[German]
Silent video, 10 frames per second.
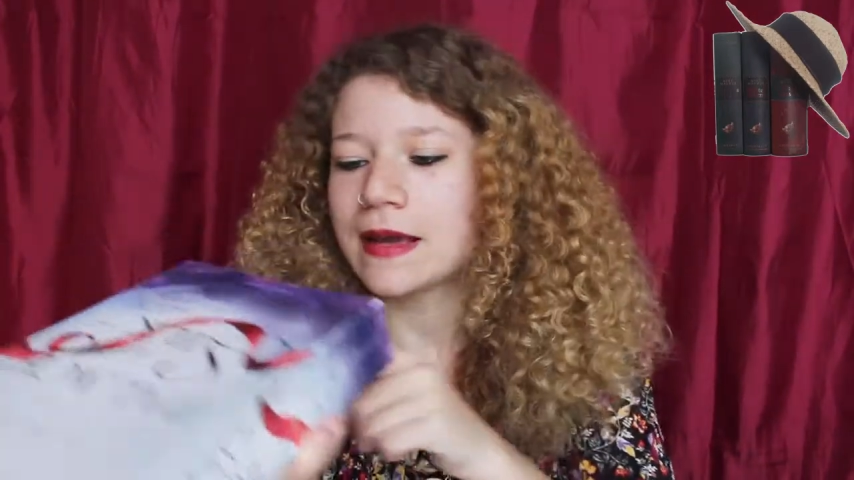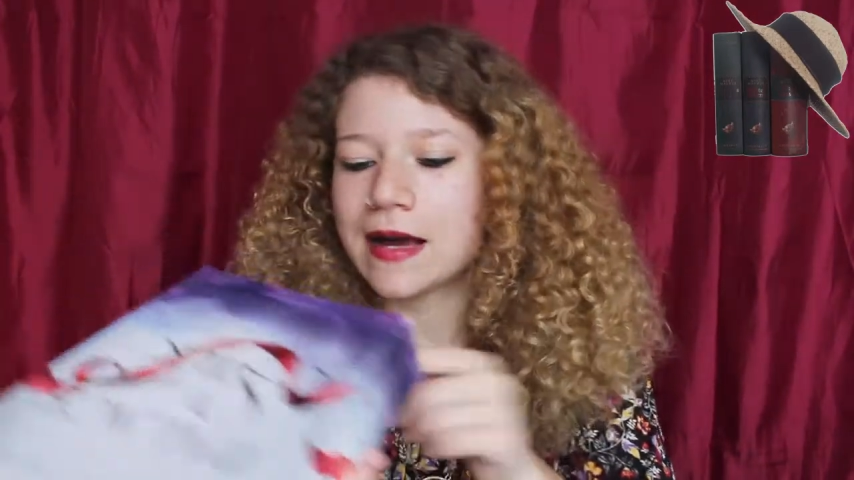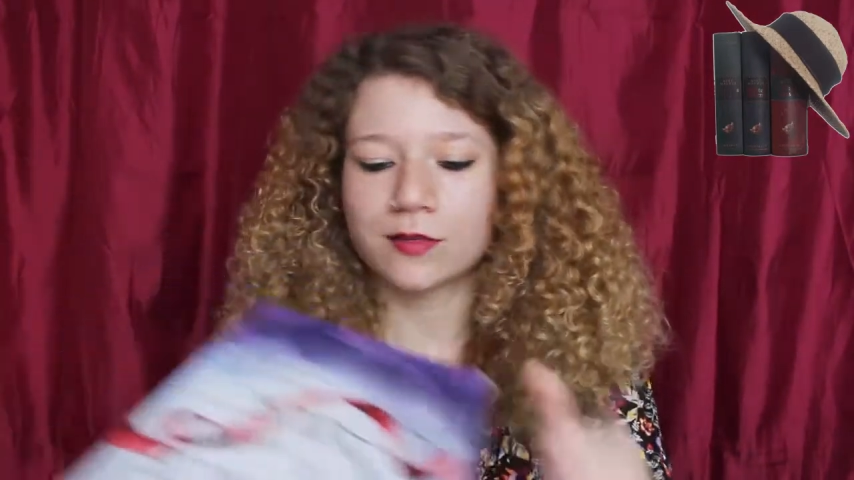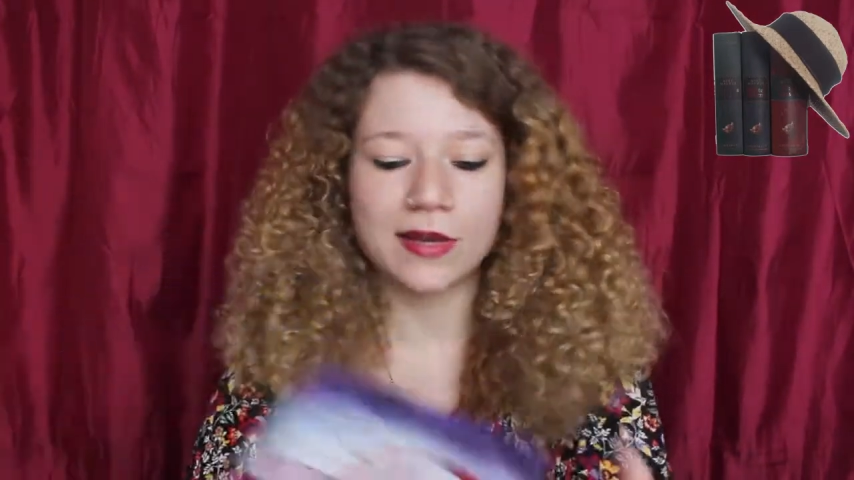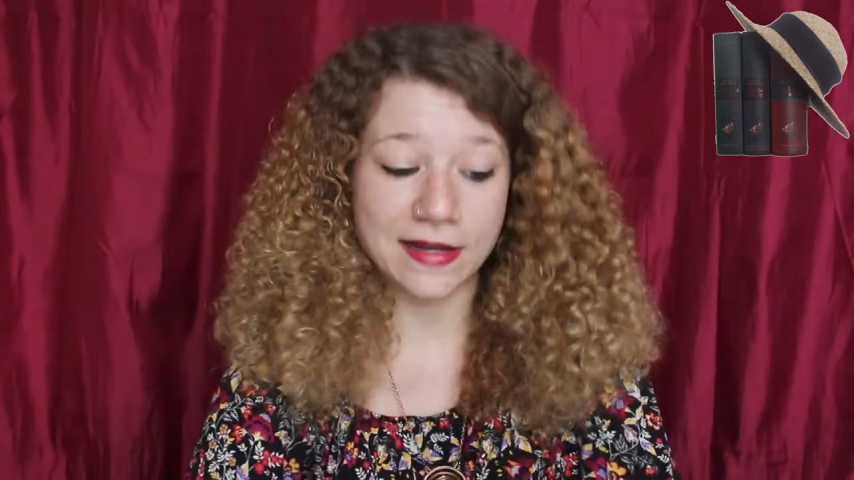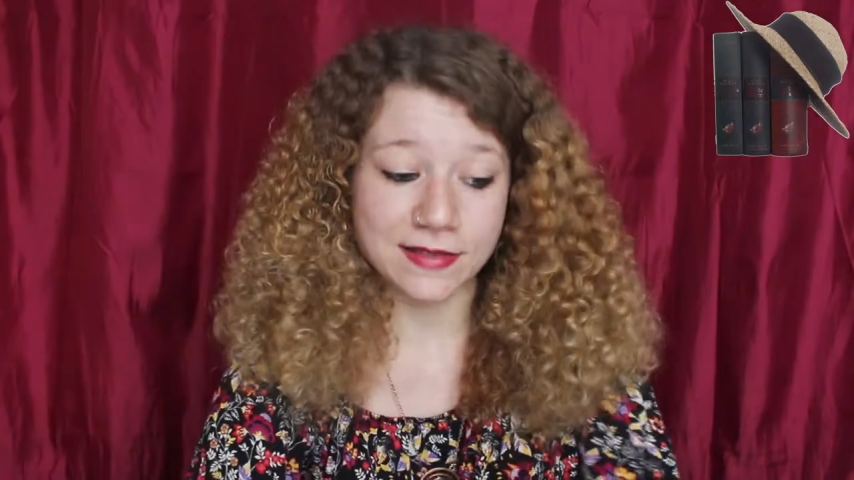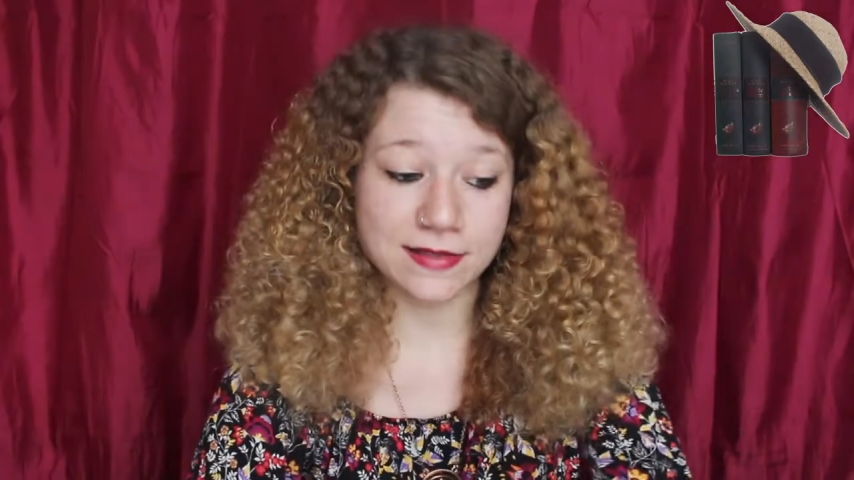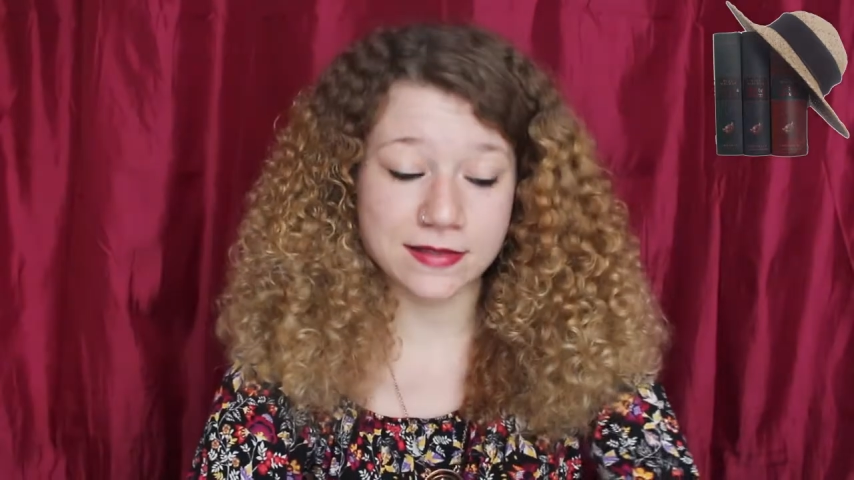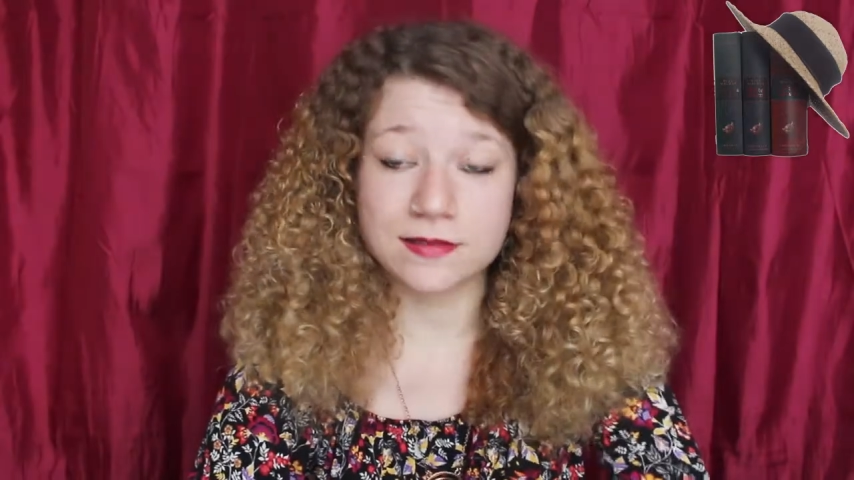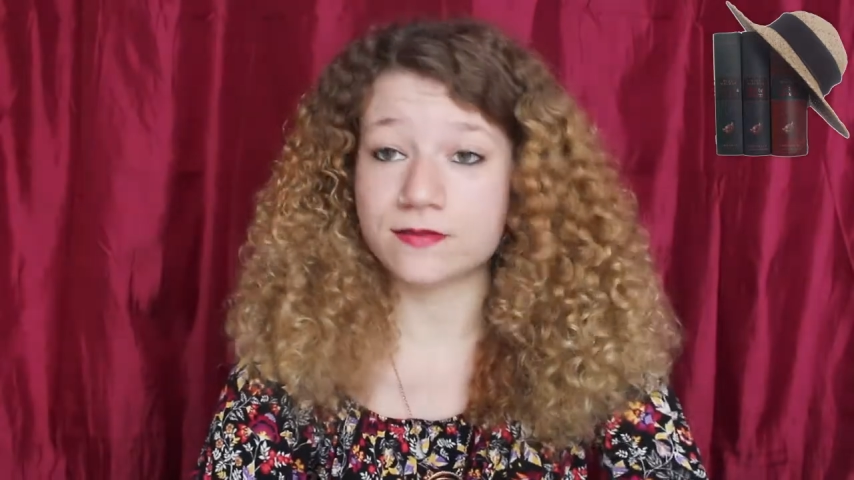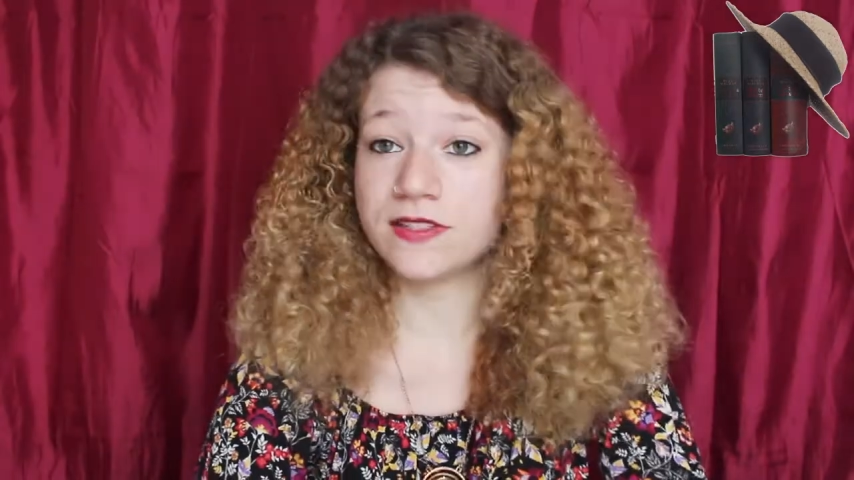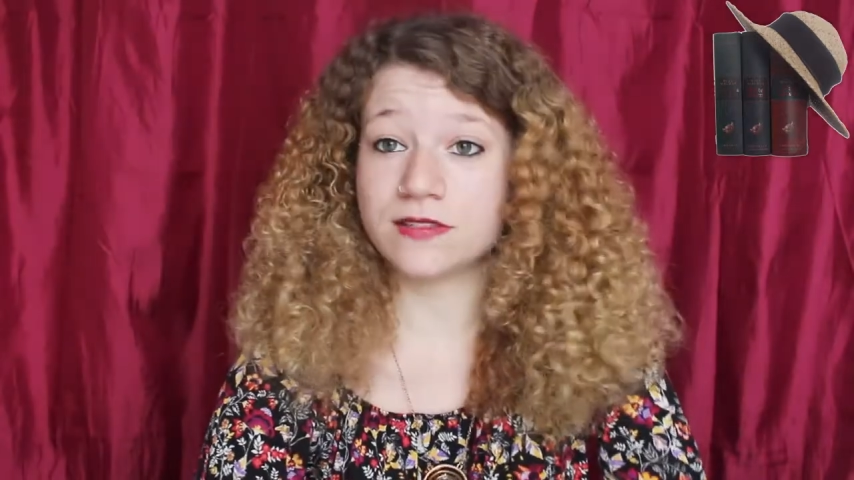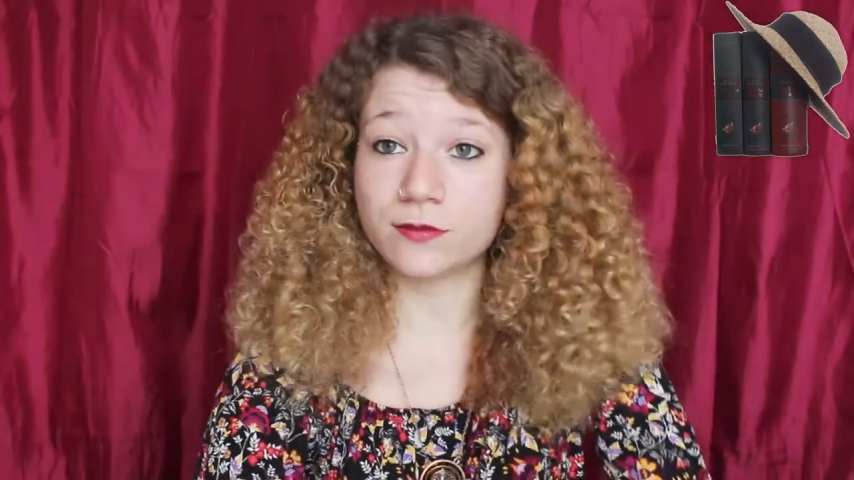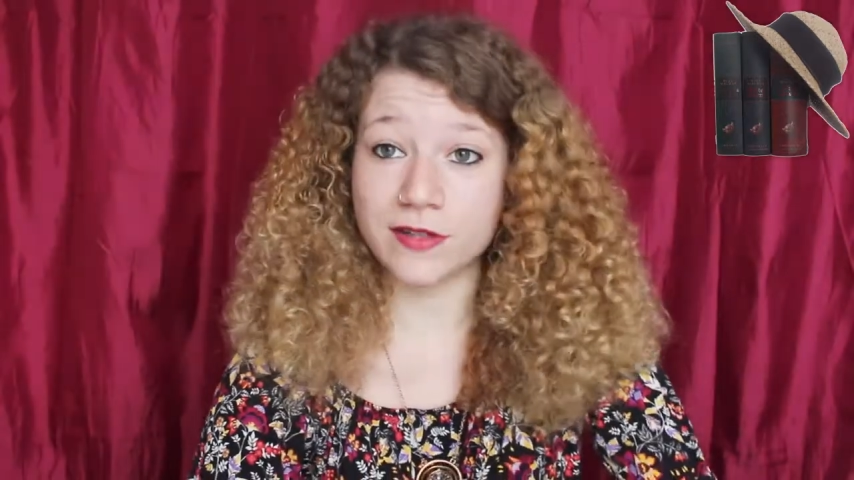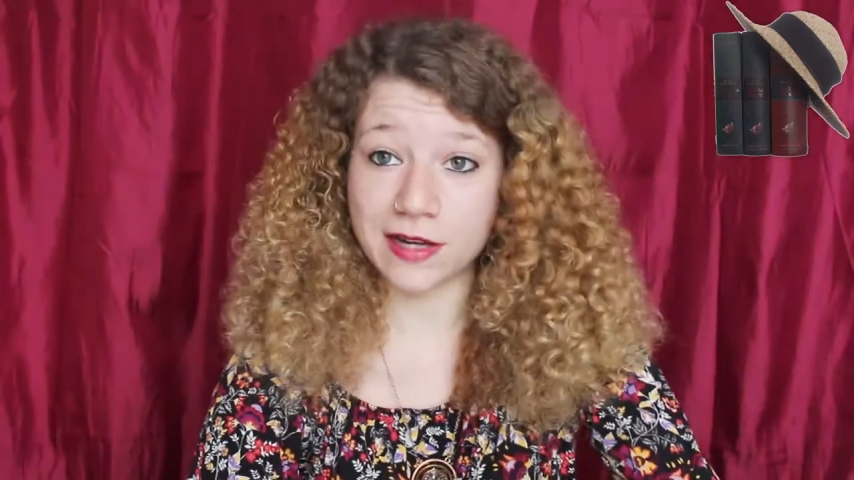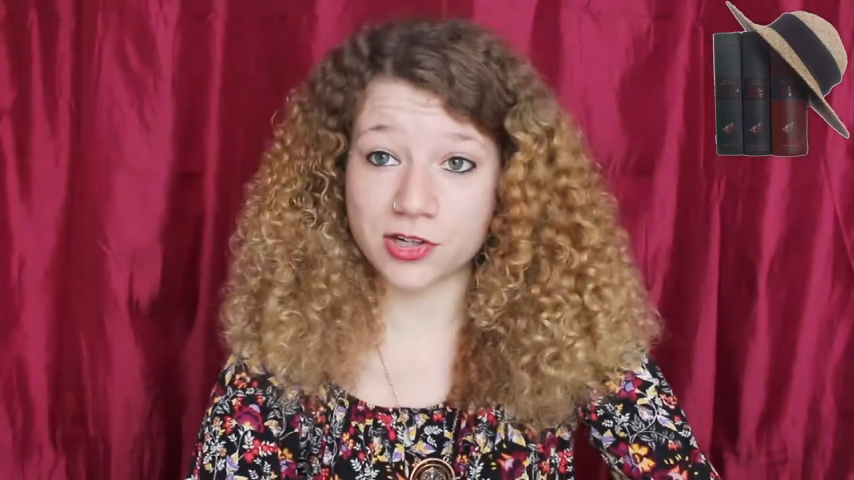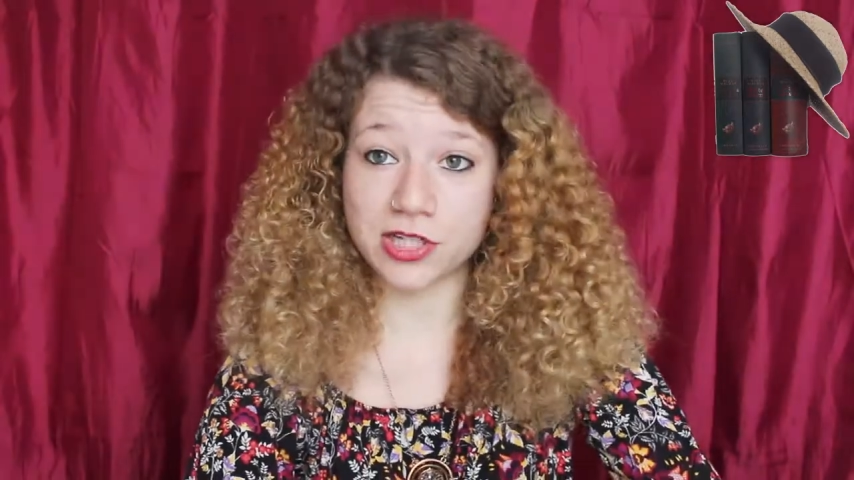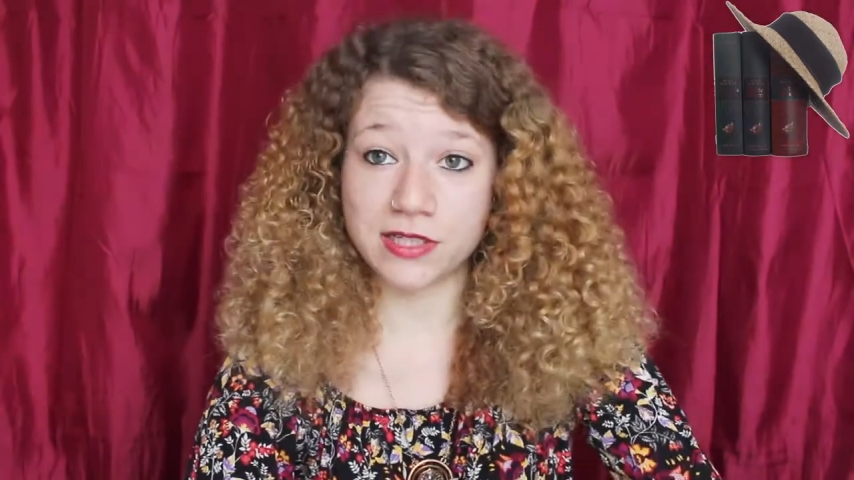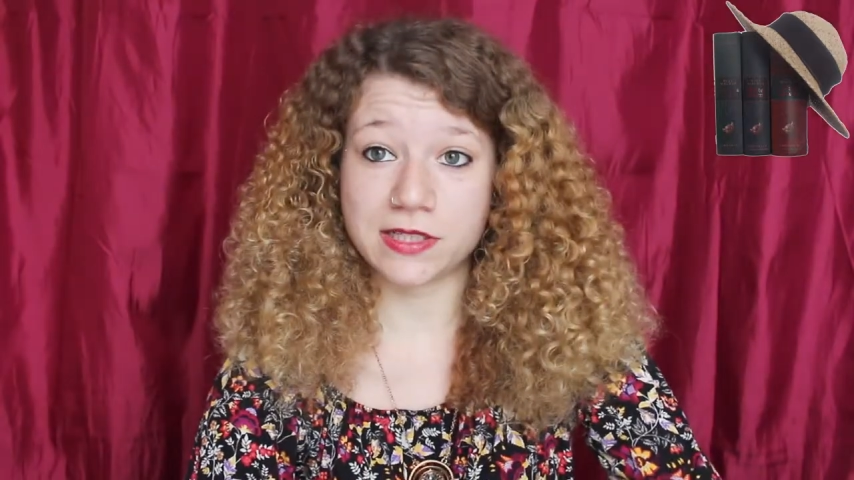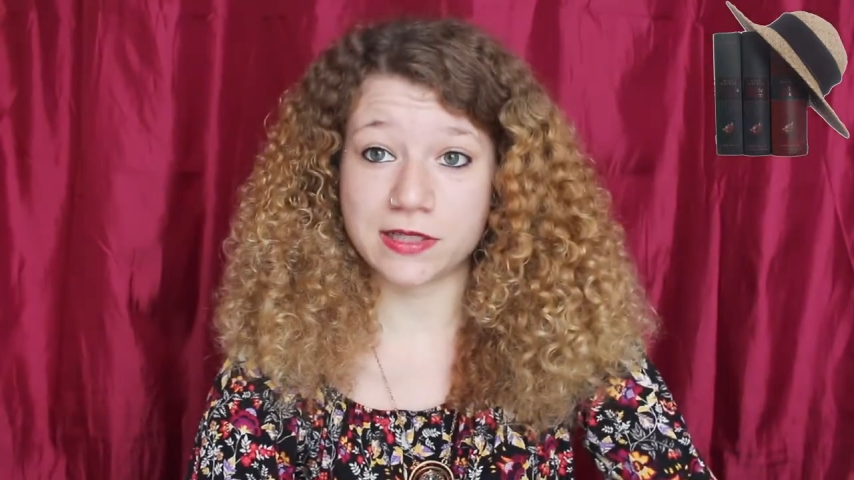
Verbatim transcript: Also erstens wissen viele anscheinend nicht,